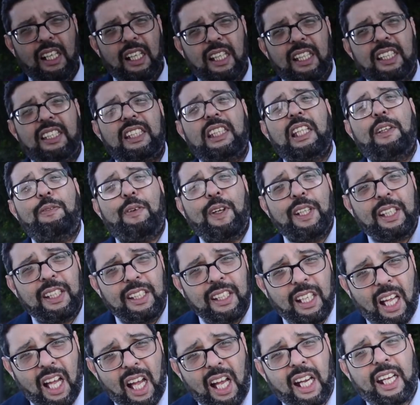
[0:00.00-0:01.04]

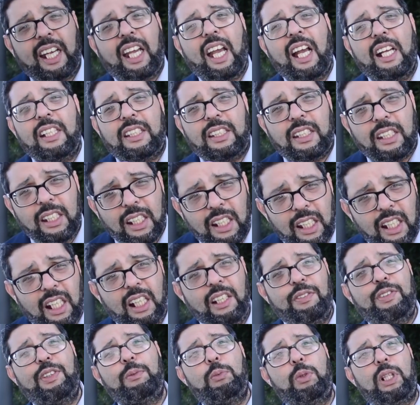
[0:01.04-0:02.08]
استفضنا كثيرا
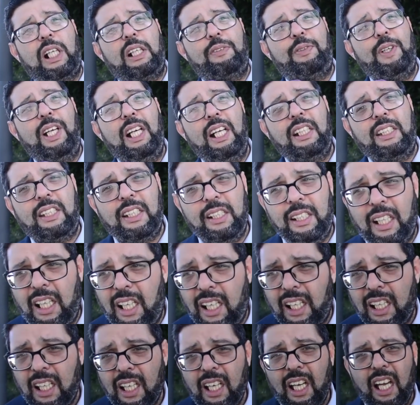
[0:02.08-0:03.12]
في
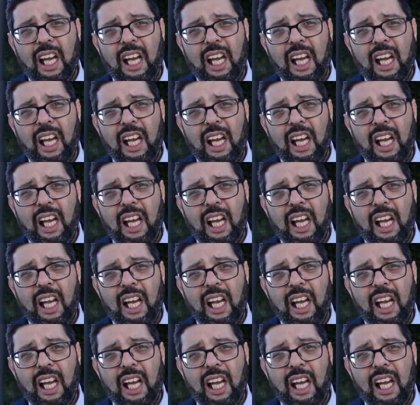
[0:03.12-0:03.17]
مرافعاتنا